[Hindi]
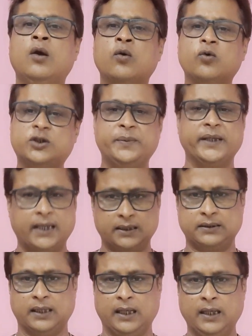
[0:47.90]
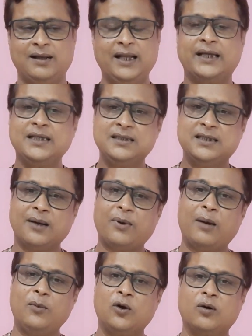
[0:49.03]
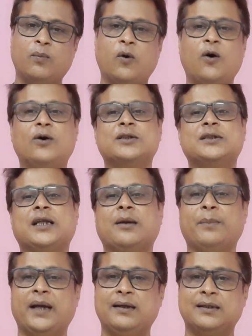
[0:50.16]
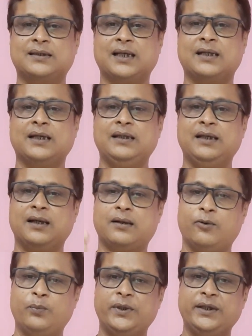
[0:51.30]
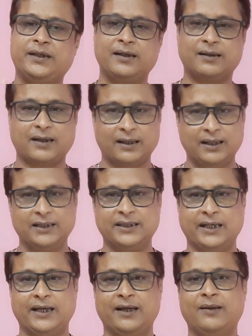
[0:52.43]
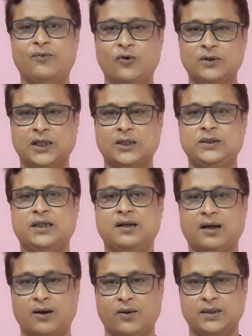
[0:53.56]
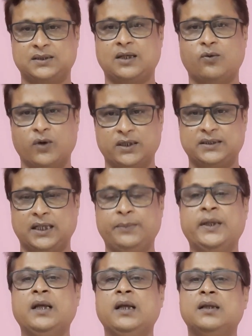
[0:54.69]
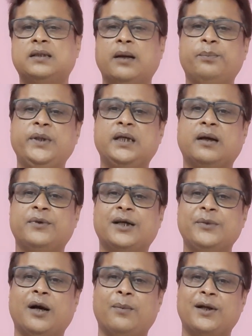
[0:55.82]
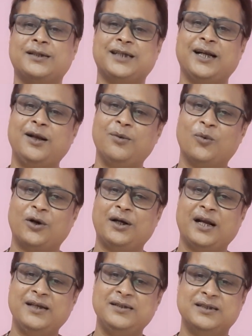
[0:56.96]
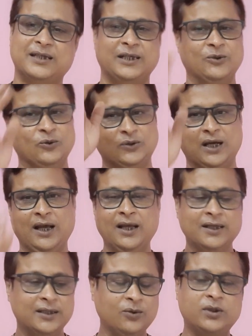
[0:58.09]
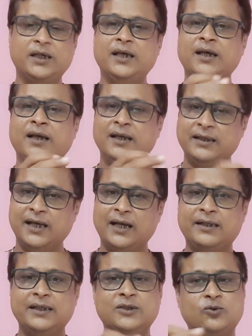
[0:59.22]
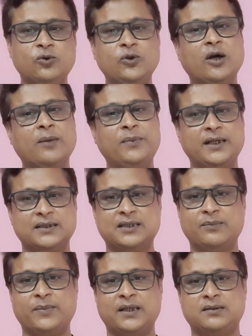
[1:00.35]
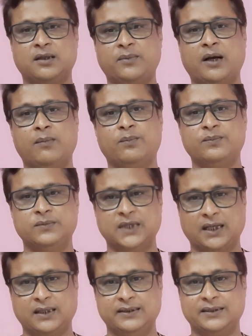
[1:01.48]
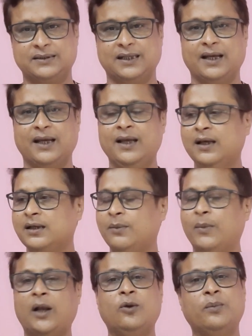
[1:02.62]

कुछ भी करते हैं लेकिन जब हम लोग बहुत ज़्यादा मेहनत करके ये कंप्लीट कर लेते हैं 4000 आवर्स का वॉच टाइम तब भी कभी कभी हमारा चैनल मोनेटाइज नहीं होता क्योंकि ए स्टूडियो एप्लीकेशन पर जब हम जाके देखते हैं कि मान लो